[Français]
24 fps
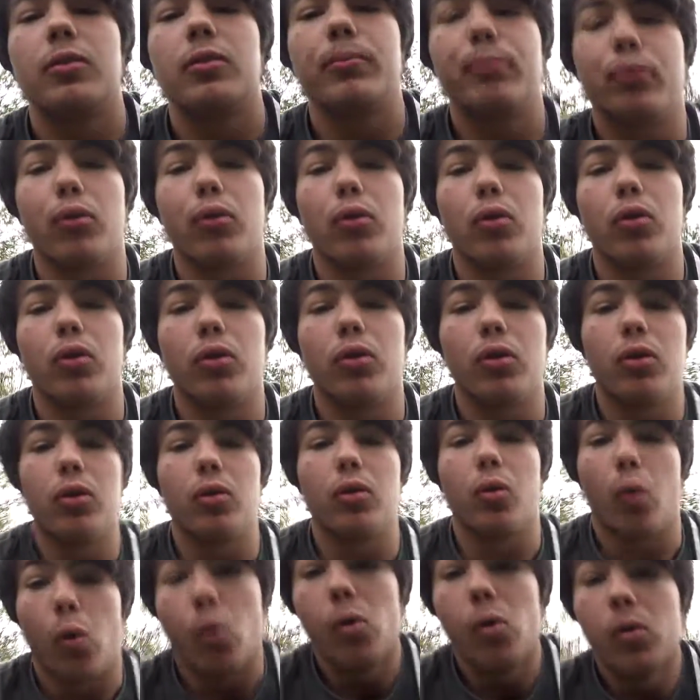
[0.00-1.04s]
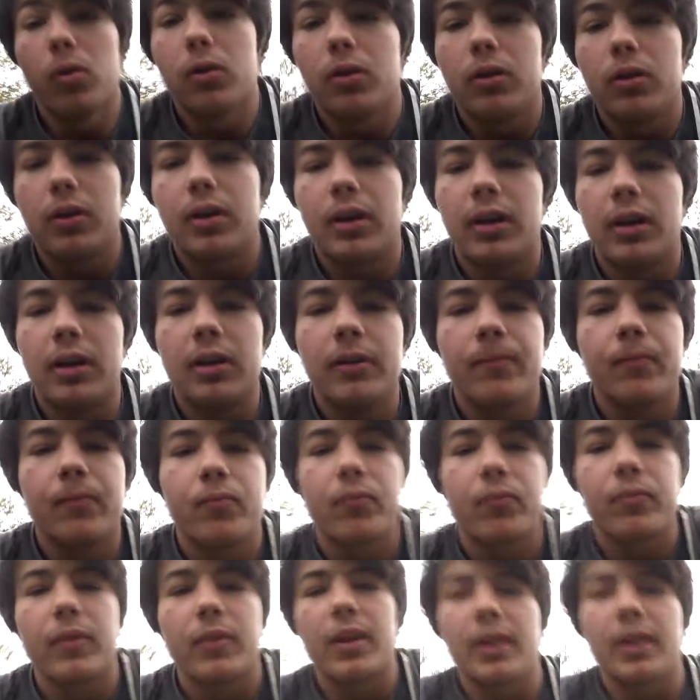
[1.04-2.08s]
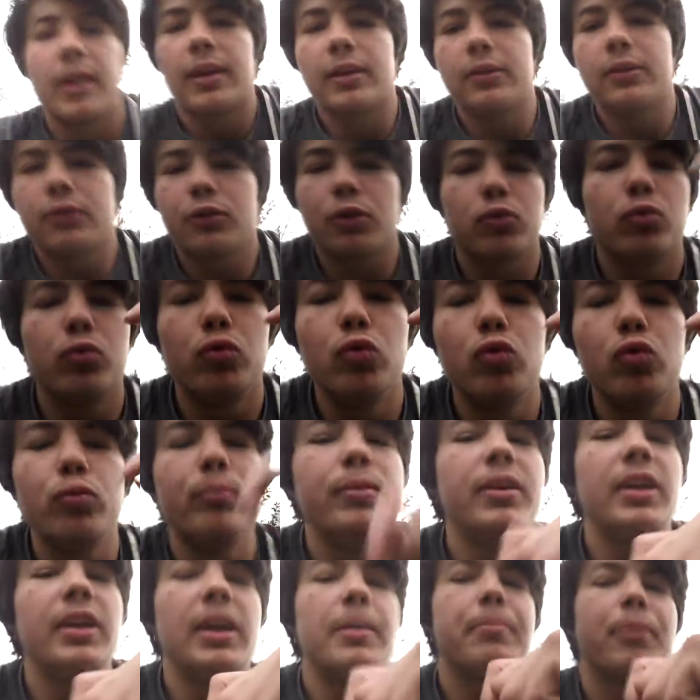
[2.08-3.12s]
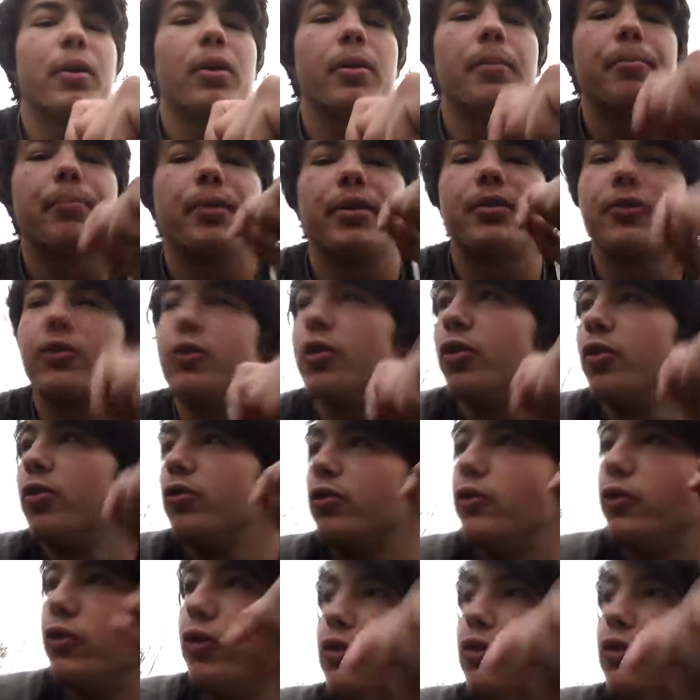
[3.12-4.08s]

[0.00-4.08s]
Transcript: pour Ro euh, Raw. Hein. Et surtout, n'oubliez pas, parce que ce